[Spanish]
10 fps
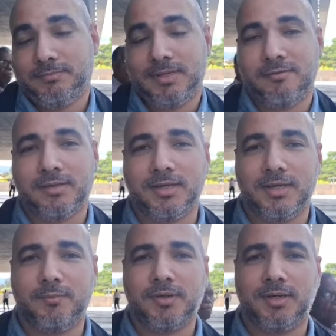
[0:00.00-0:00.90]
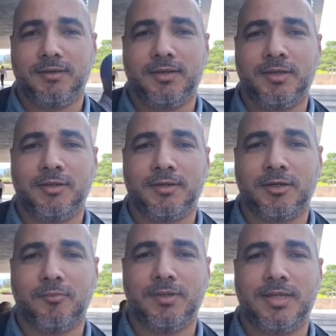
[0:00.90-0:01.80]
la verdad que le hemos
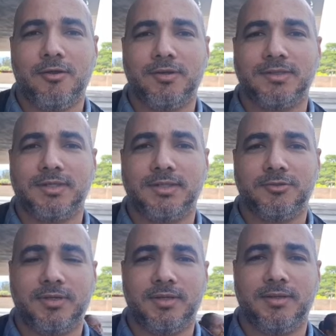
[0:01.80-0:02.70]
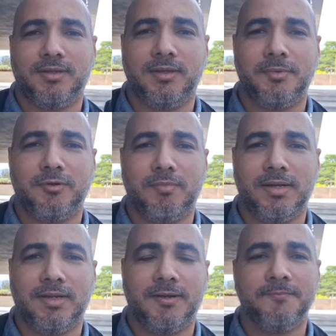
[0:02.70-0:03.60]
recomendado que se asesore de mejor
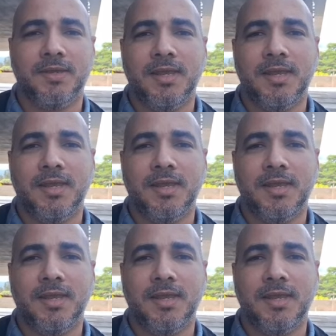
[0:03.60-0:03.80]
manera